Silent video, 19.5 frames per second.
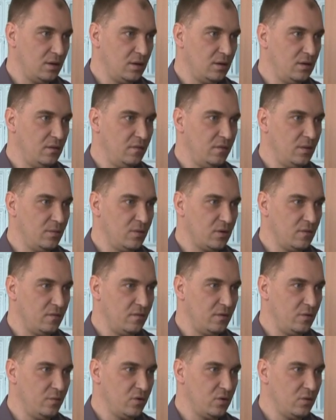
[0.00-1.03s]
kiedy wiem, że w
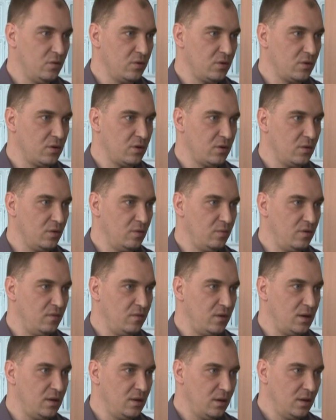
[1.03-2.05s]
Wałbrzychu coś się
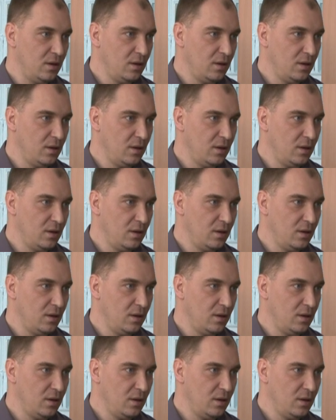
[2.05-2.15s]
odbywa